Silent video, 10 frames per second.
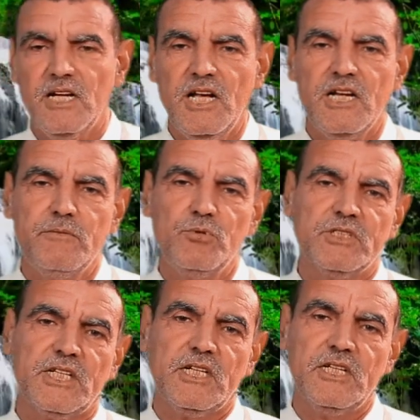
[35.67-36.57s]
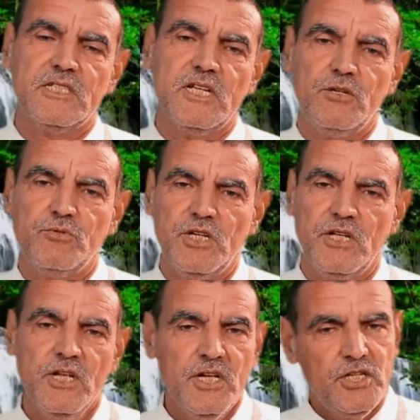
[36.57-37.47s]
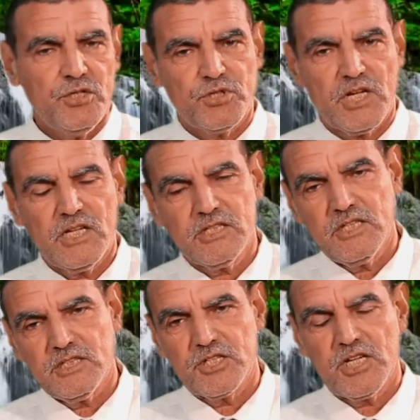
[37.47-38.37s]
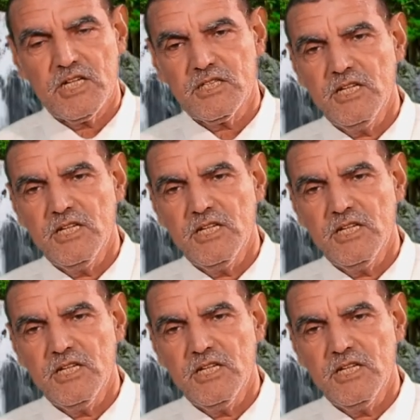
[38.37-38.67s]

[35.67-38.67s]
الحليب يترك حتى يجلط يتجلط